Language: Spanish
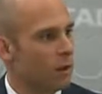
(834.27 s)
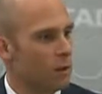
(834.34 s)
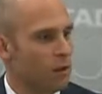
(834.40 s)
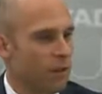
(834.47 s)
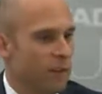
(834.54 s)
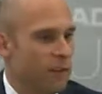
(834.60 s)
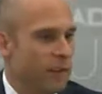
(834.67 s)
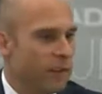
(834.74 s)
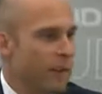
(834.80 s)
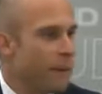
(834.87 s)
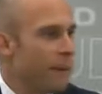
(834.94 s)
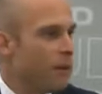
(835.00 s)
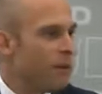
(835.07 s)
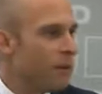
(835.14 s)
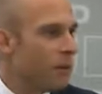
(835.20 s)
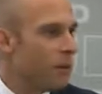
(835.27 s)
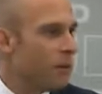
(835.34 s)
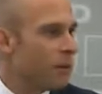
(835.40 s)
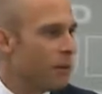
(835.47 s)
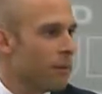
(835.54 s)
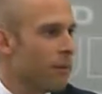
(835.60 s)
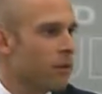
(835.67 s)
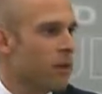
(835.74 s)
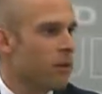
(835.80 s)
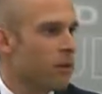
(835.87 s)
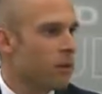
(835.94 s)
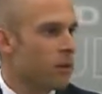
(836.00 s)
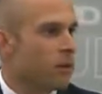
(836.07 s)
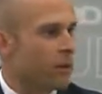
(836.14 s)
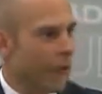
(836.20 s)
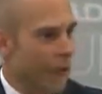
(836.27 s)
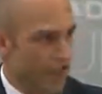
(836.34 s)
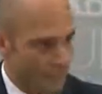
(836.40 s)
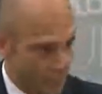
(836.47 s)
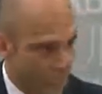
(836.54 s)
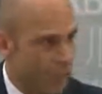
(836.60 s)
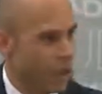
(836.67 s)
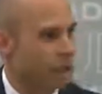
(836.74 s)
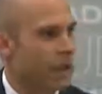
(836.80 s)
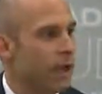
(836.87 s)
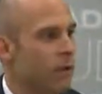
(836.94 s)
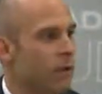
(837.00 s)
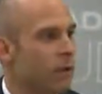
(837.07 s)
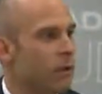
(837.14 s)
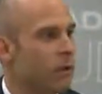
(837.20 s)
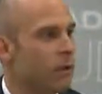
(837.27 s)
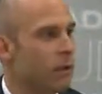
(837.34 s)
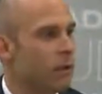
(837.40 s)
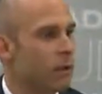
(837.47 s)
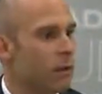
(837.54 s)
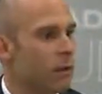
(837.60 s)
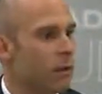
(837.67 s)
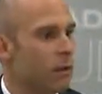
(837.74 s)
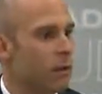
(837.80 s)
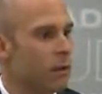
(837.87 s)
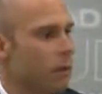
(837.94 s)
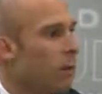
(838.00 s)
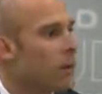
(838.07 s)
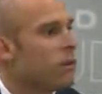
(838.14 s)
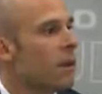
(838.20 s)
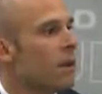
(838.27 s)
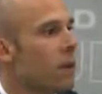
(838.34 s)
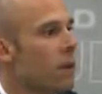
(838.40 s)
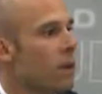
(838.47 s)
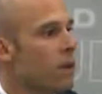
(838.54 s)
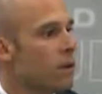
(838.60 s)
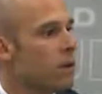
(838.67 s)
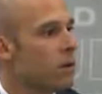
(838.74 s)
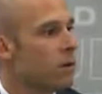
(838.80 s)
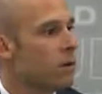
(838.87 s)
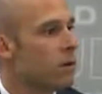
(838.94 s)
defiende principios y objetivos que a mi criterio, eh, como salvadoreño,